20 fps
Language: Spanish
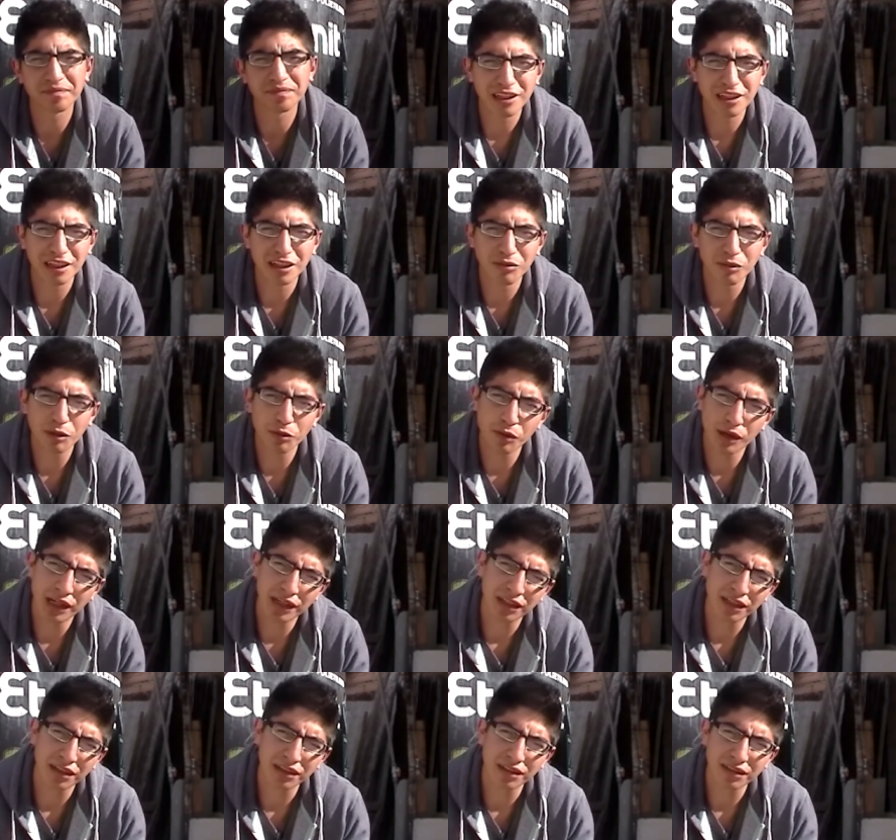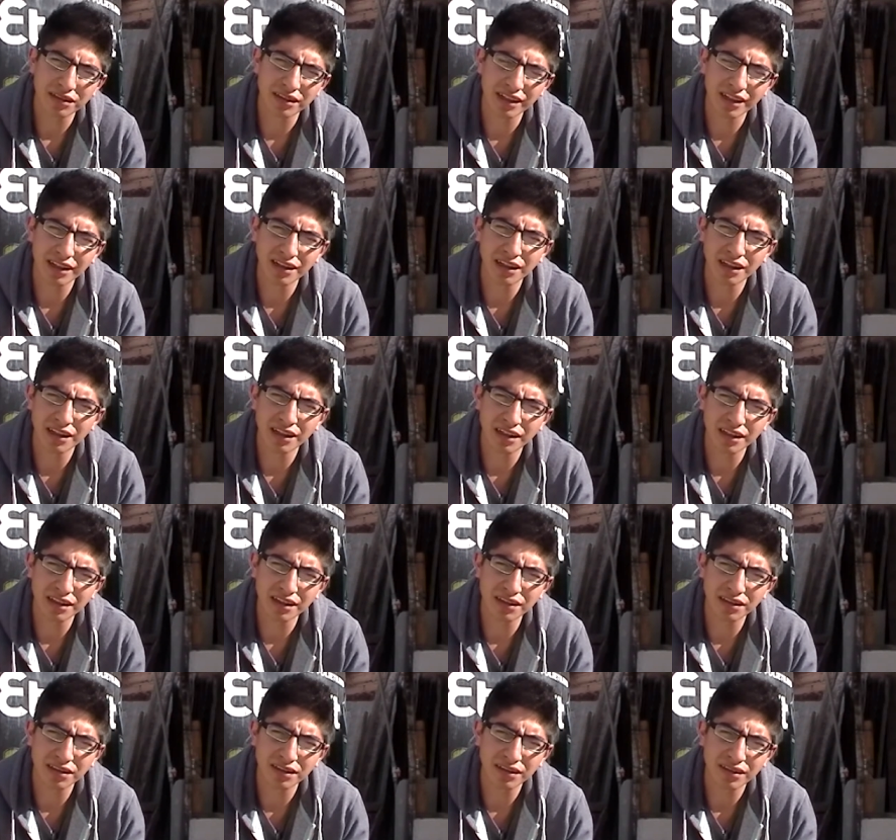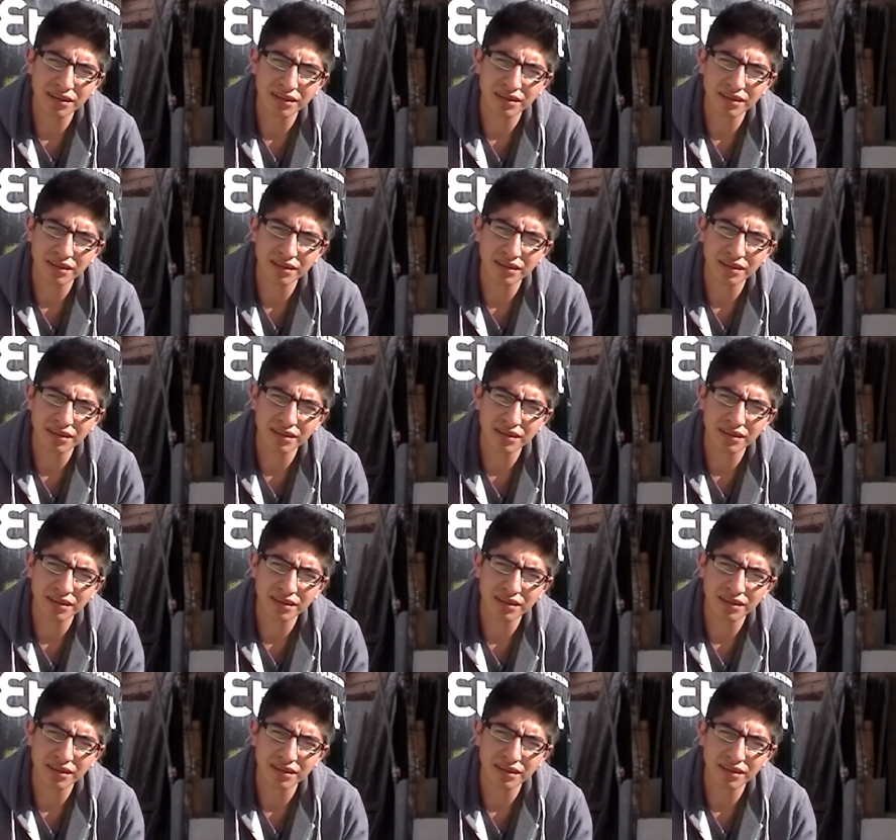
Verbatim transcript: Y luego Ana se queda en la casa